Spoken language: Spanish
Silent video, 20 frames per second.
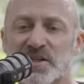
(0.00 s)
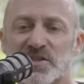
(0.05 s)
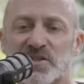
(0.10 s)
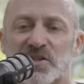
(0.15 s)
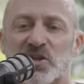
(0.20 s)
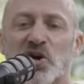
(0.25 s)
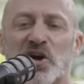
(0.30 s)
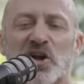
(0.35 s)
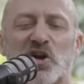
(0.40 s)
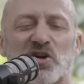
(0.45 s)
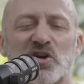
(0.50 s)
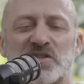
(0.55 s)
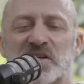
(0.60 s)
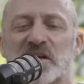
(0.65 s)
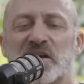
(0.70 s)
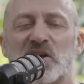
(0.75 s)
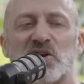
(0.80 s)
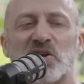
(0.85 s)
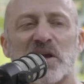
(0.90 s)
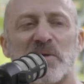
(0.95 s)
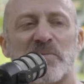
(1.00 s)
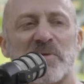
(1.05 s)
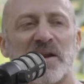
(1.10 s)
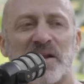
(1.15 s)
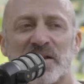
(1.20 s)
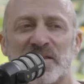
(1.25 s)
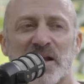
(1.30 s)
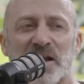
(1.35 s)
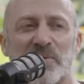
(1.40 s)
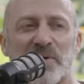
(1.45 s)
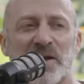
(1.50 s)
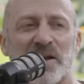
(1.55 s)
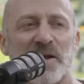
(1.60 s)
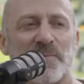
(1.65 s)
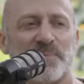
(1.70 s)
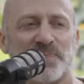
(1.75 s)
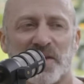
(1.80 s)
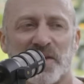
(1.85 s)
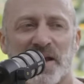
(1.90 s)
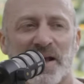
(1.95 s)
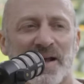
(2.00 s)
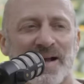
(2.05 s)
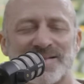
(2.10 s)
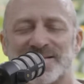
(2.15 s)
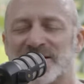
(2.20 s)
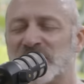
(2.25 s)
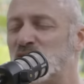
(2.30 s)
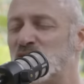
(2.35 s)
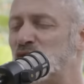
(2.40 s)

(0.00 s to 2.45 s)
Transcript: sino que el oxígeno también interviene en casi